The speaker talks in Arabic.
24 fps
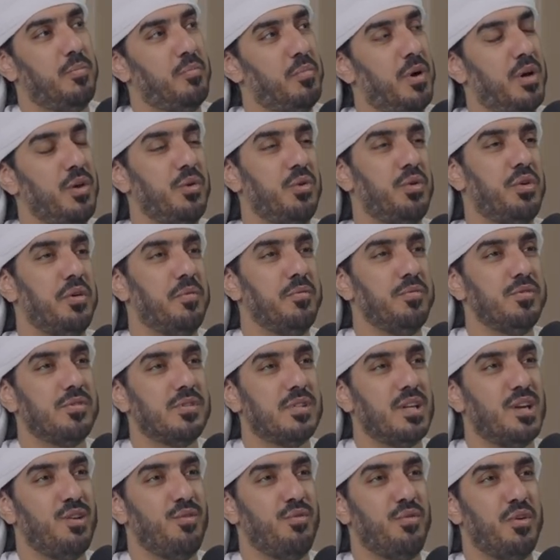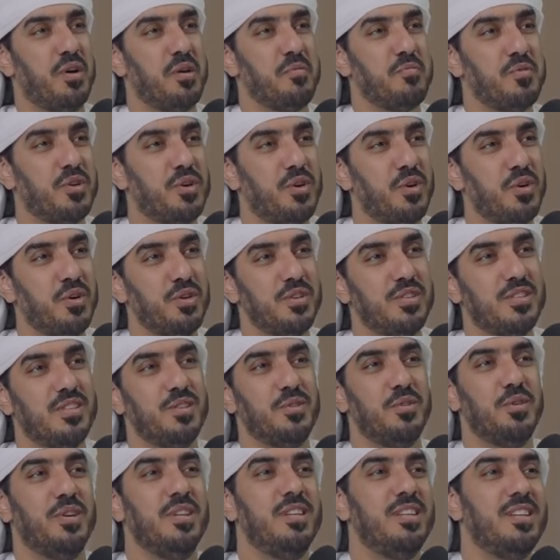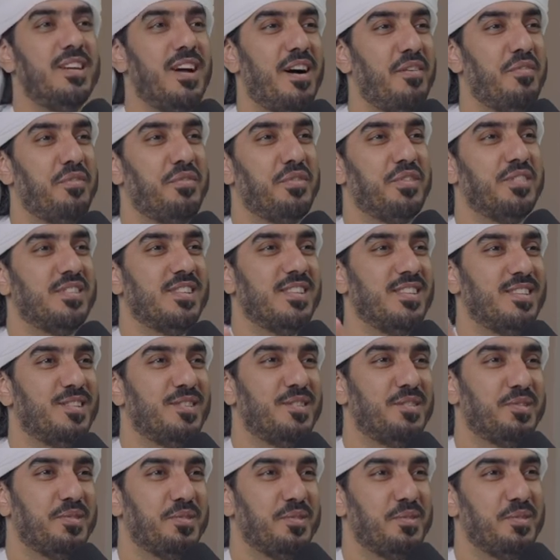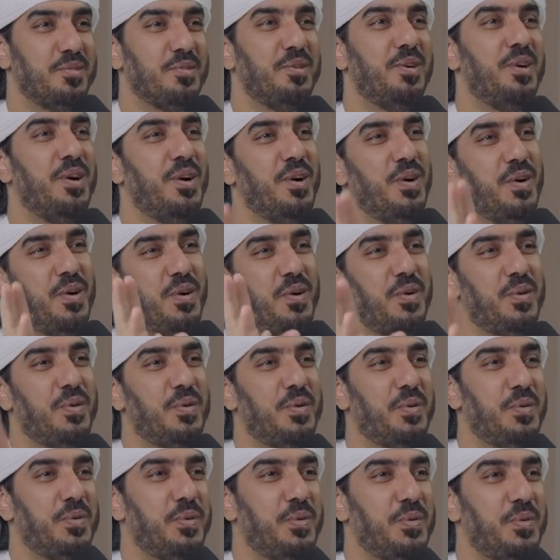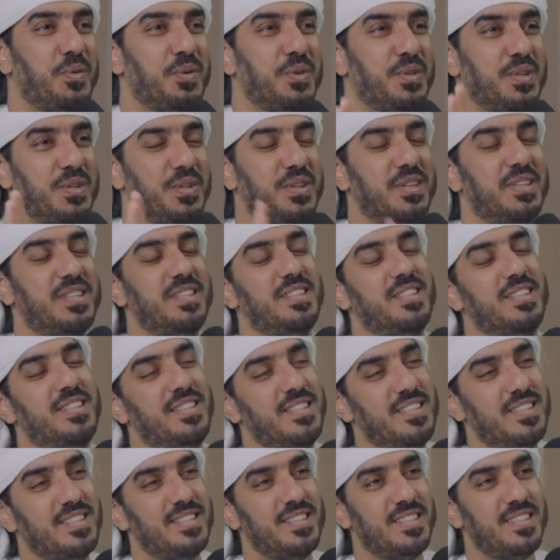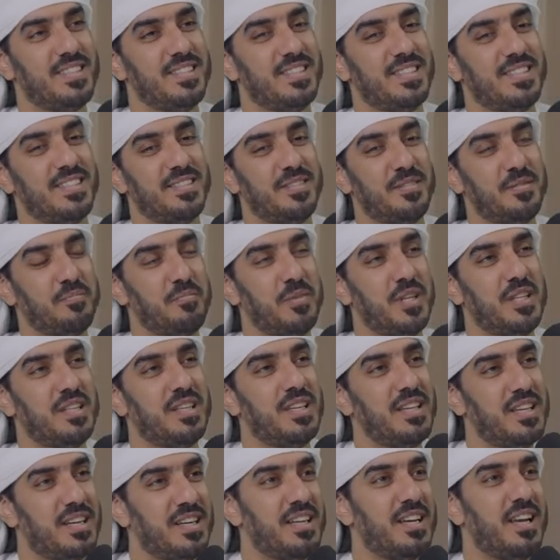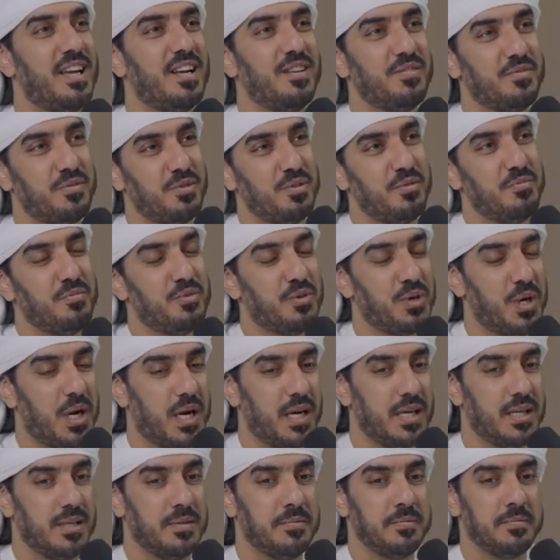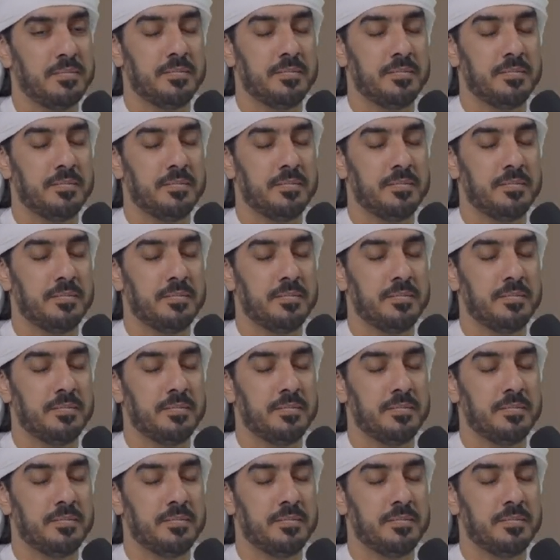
بايو كيمستري فارماكولوجي وهني فيزكس و, و... ماتيريالز آه، والامور هاي